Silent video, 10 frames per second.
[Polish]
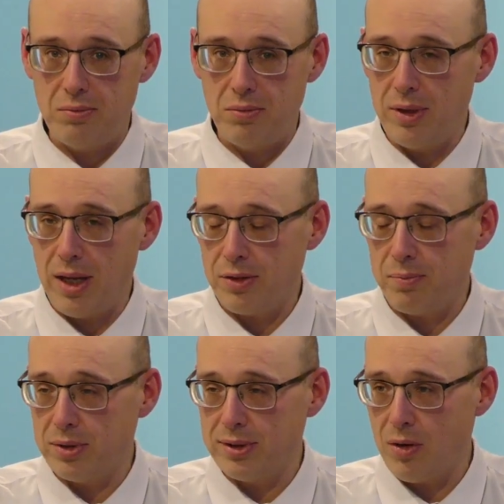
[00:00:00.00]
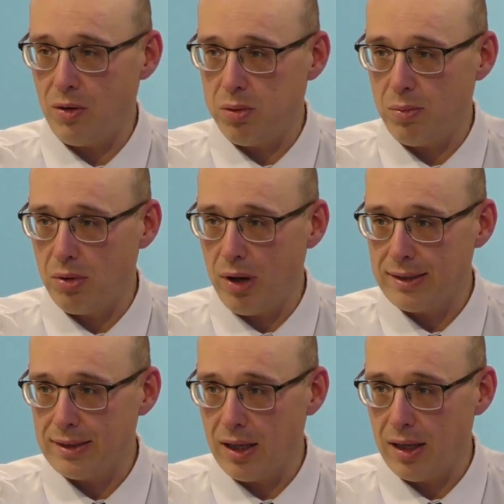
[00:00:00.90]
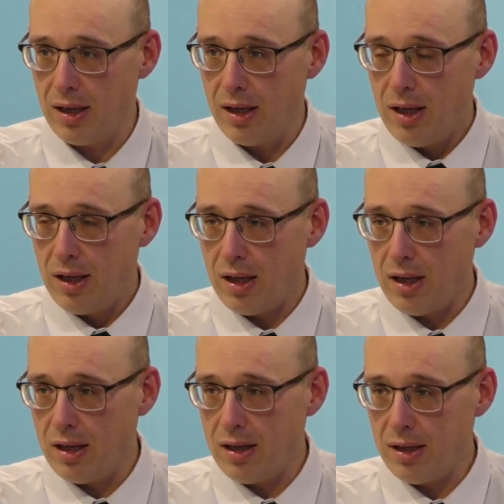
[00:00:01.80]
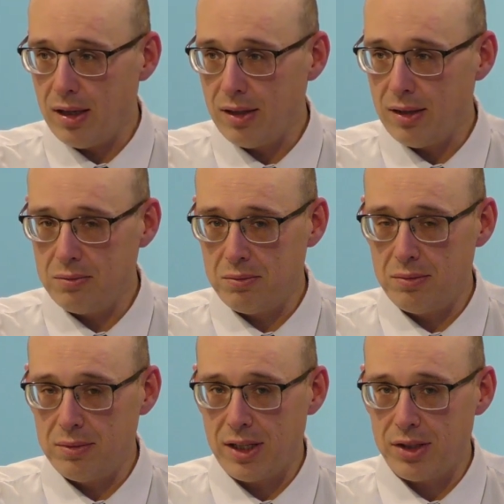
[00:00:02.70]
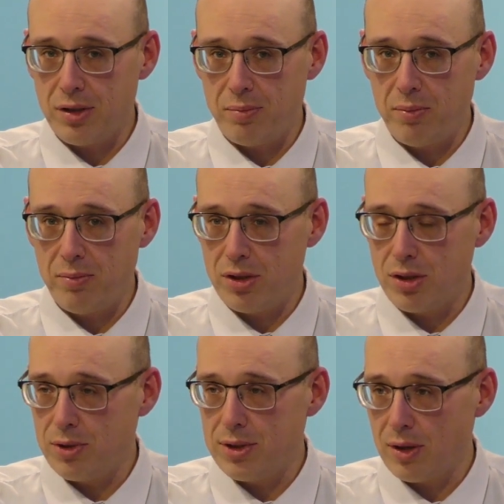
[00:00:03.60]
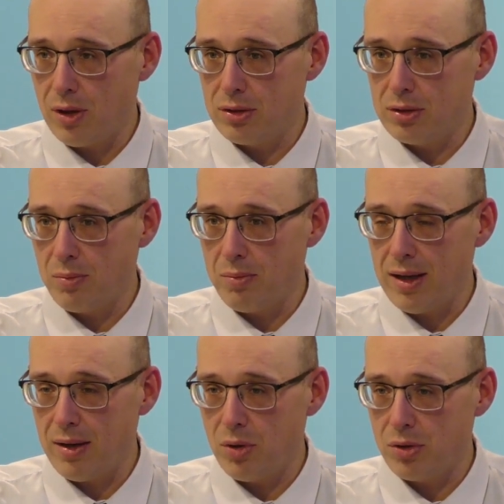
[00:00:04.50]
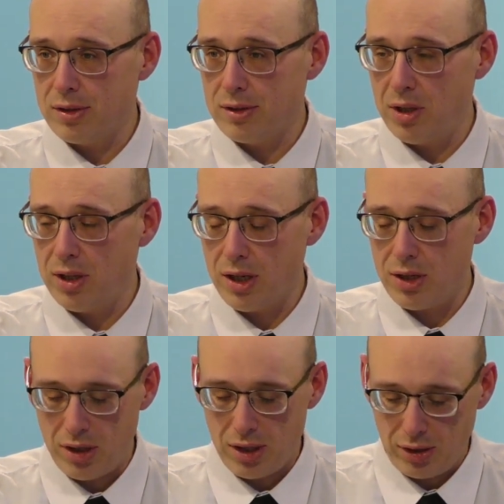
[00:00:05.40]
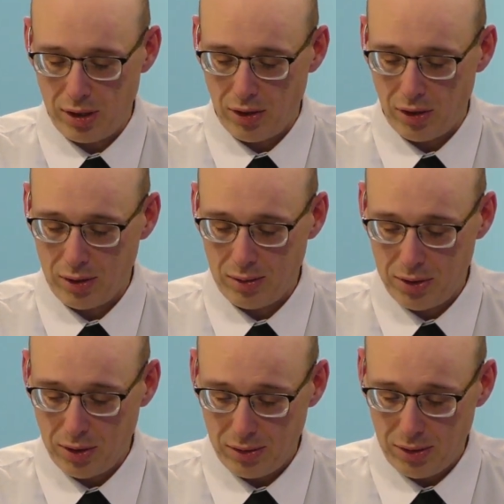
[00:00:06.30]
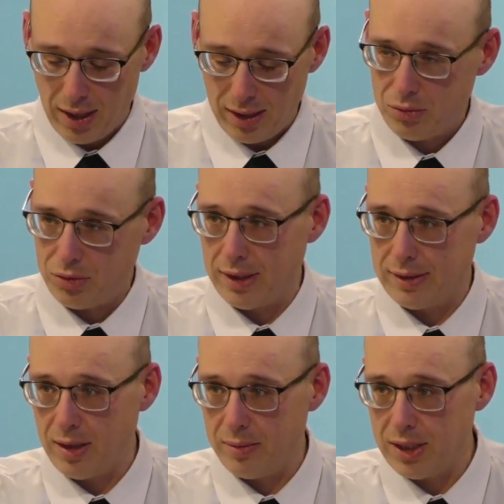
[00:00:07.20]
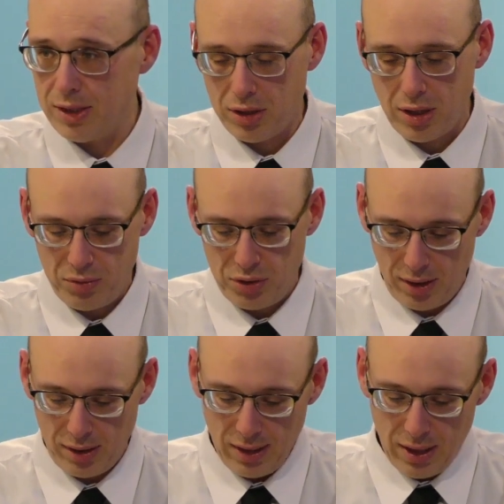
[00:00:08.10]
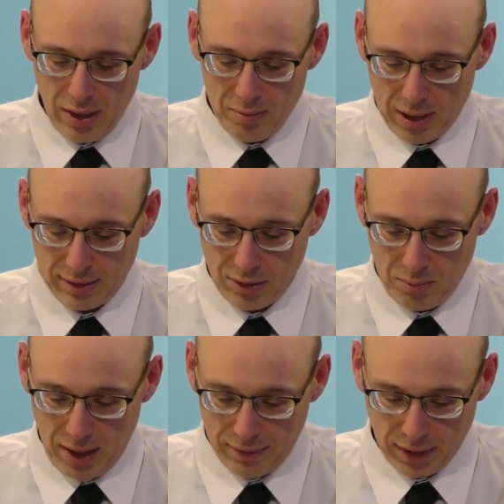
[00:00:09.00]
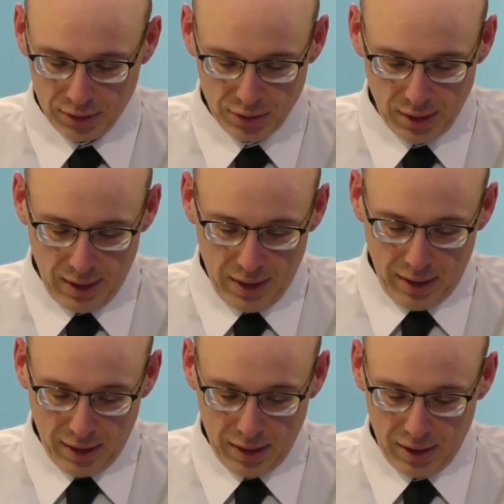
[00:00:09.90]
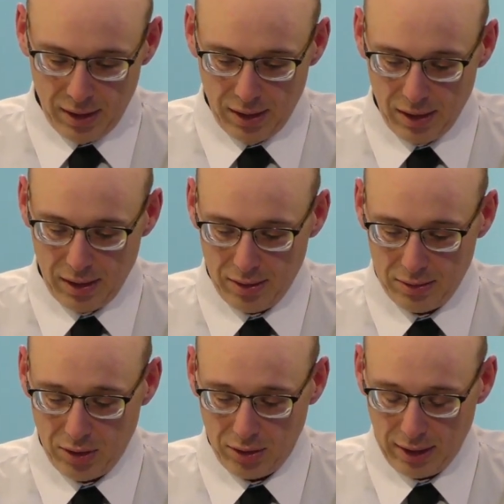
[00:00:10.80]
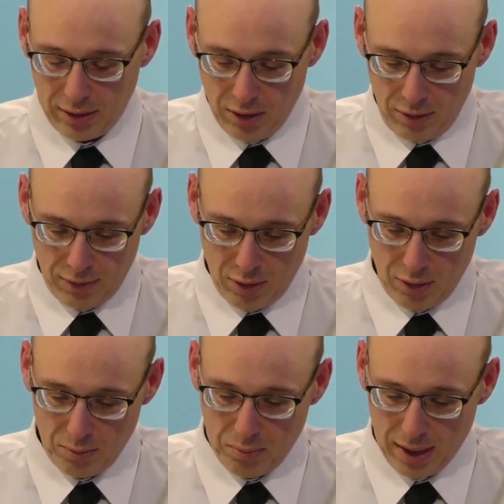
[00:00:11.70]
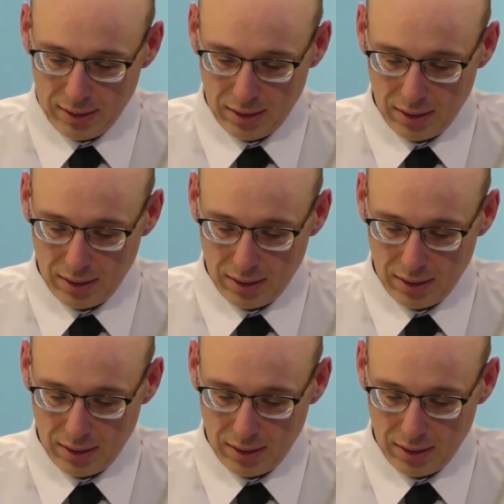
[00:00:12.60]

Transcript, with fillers: jak po całą populację e, zaszczepimy czymś, co, co ma, może zmieniać nasz genotyp, to ja już jestem, zaczynam się bardzo obawiać. E, dodatkowo pan e,